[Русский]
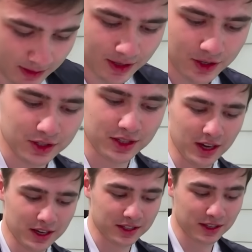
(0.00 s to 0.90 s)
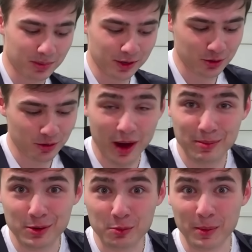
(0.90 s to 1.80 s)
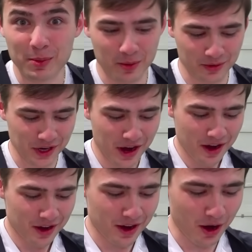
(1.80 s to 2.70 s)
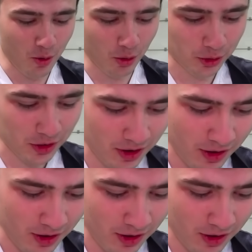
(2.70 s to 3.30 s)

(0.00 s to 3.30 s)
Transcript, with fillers: Даже интересно небольшую капельку попробовать, какой он.